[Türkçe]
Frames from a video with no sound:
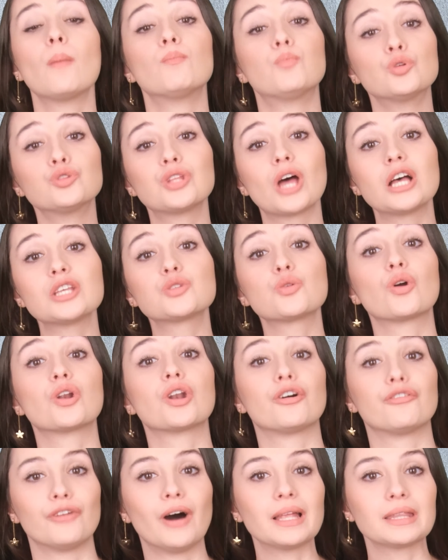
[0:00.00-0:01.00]
Bundan
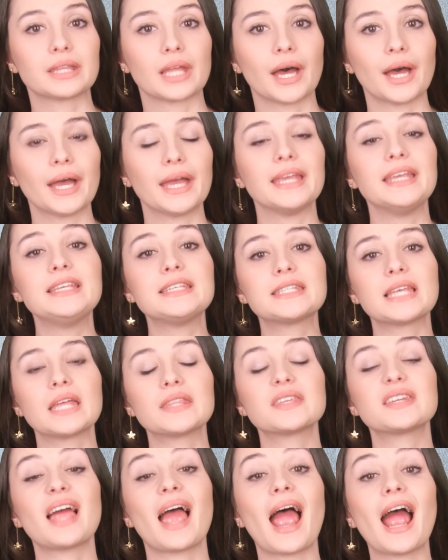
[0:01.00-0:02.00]
sonra Wanda
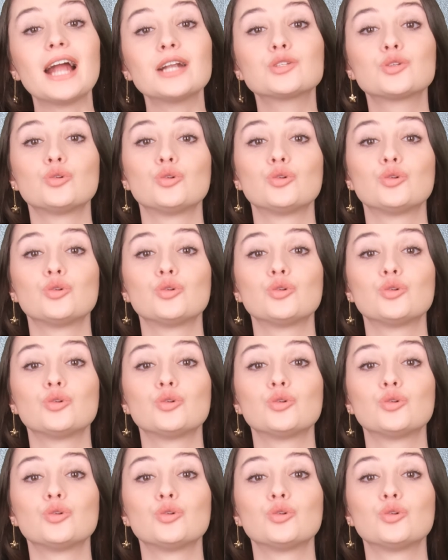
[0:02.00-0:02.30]
insanlara her